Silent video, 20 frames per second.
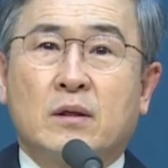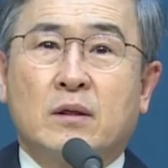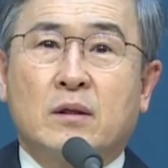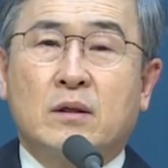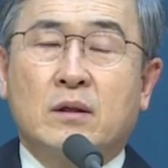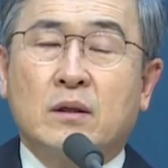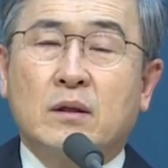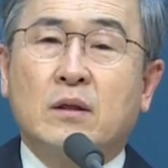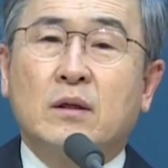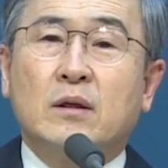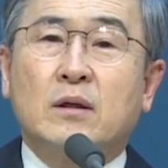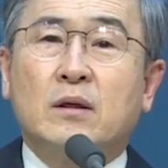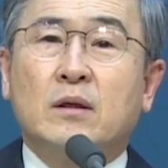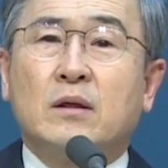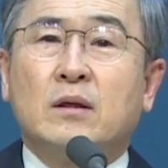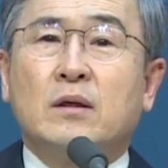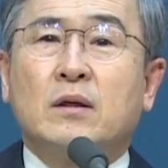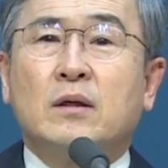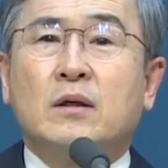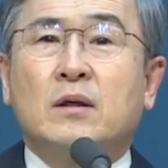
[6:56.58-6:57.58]

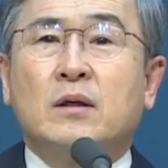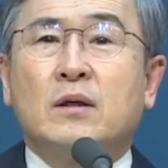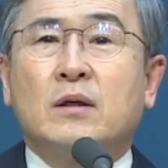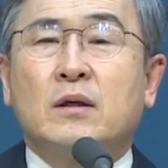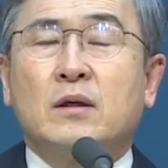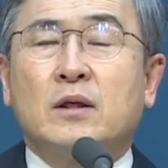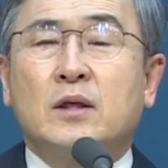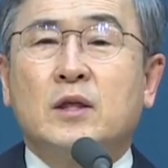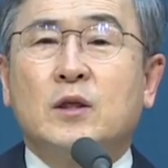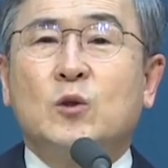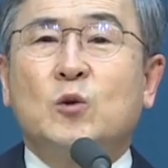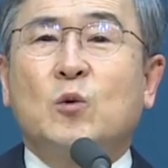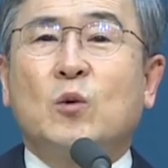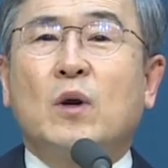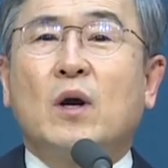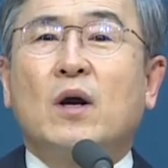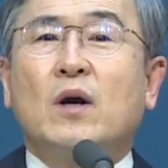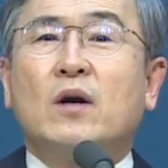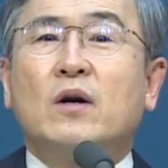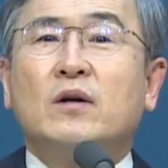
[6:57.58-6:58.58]
그
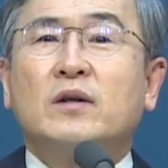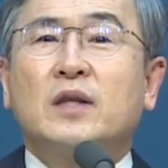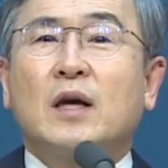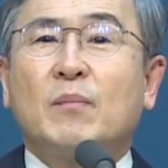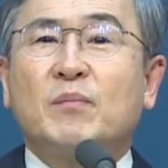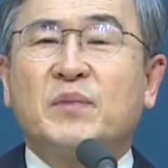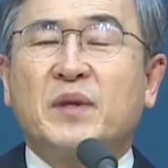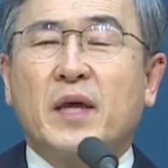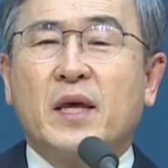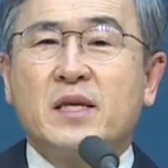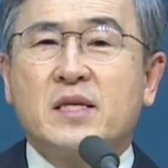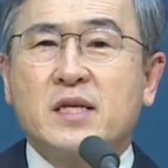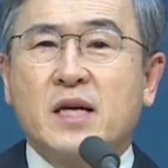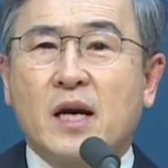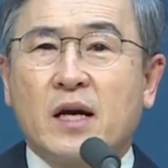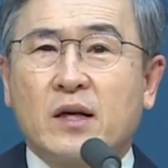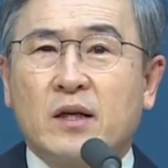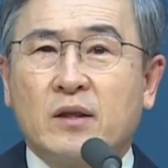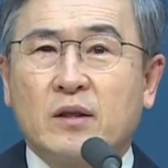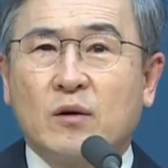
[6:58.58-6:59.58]
기도가 응답되지
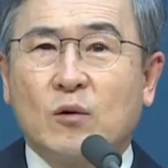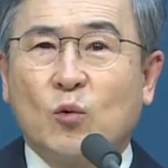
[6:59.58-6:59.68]
않은